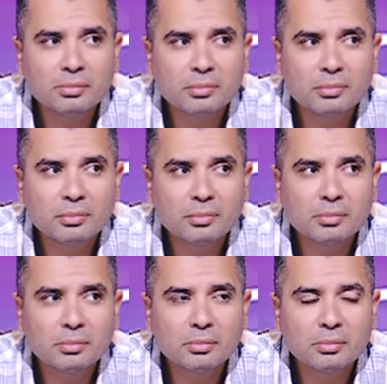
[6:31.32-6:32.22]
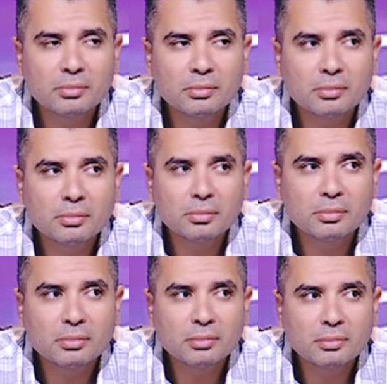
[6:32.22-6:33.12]
انت راجل يا شوقي يا
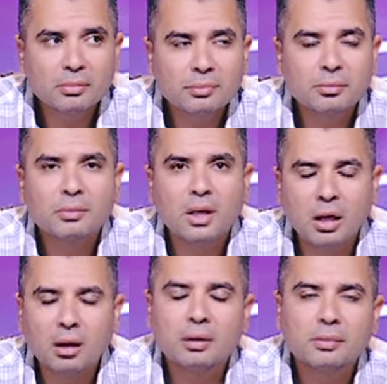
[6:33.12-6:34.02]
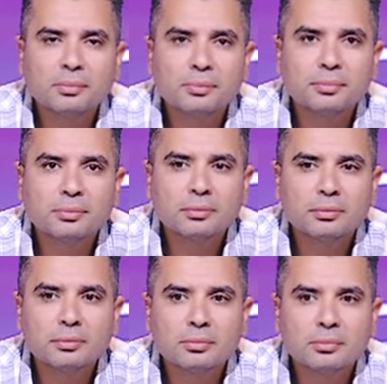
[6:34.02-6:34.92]
غريب آه. انت راجل
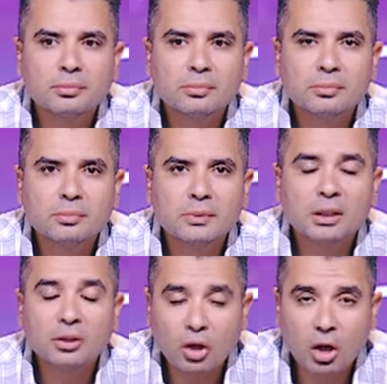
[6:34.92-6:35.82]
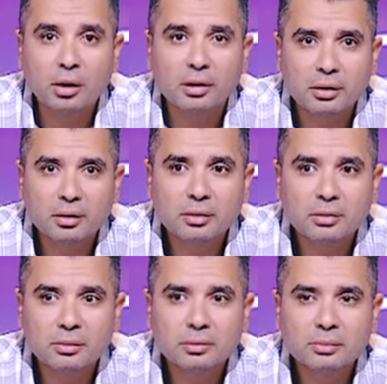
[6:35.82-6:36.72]
انت راجل اللي عمله
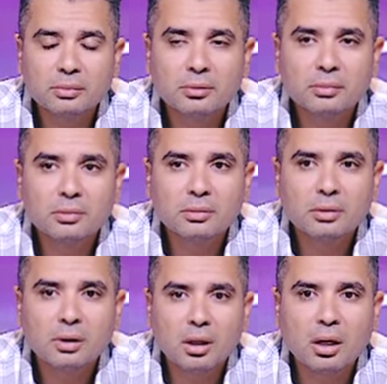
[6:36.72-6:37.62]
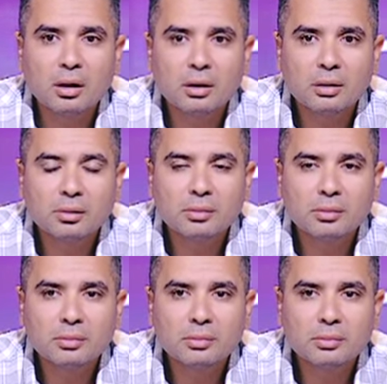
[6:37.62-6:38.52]
شوقي غريب ده اه
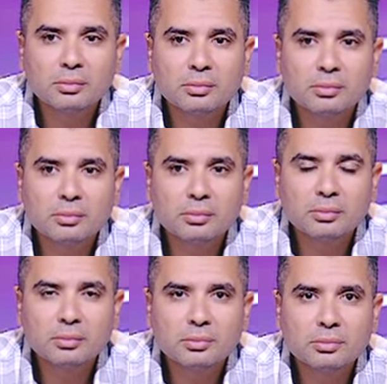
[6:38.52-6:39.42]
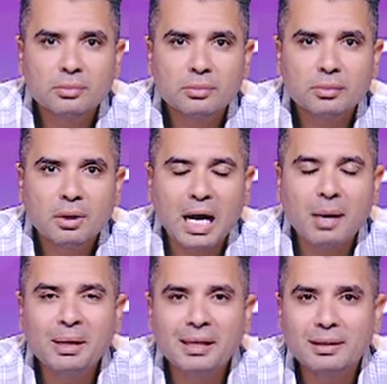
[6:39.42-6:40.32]
يدل على انه راجل
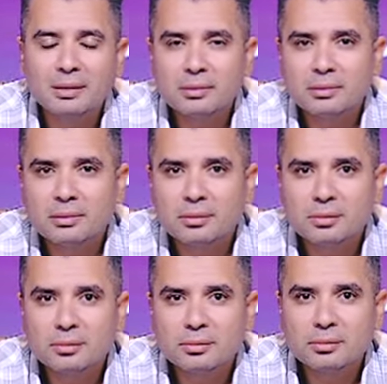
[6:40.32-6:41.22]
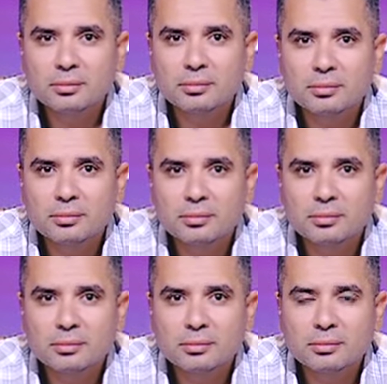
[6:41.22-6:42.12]
عمل ايه؟ ما
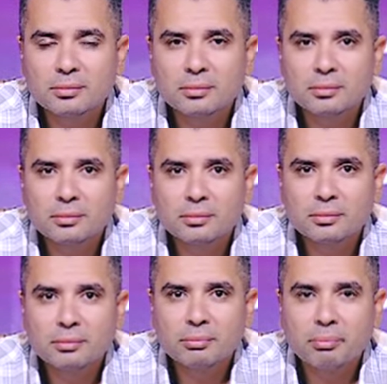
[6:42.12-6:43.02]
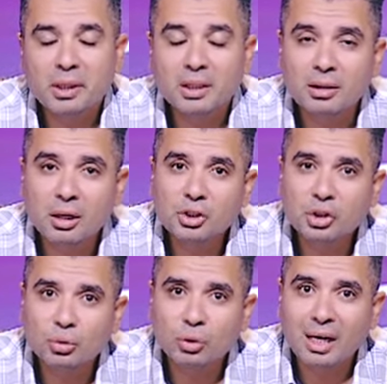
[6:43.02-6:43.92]
اقدرش اقول على الهوا لانه
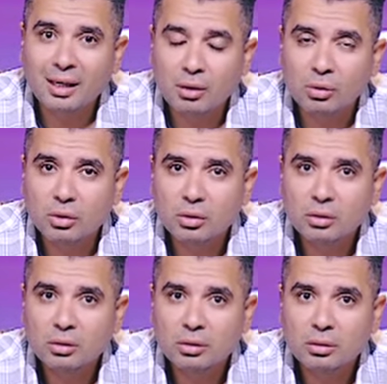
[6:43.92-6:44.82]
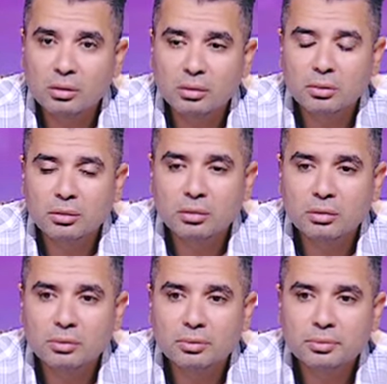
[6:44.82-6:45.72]
يقلل من قيمه يقلل
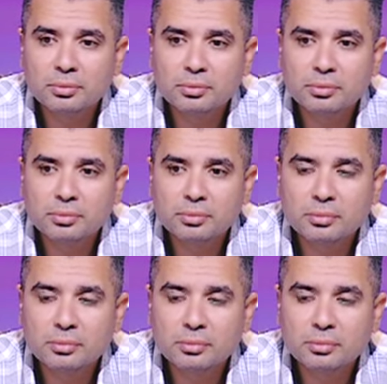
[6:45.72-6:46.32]
من قيمه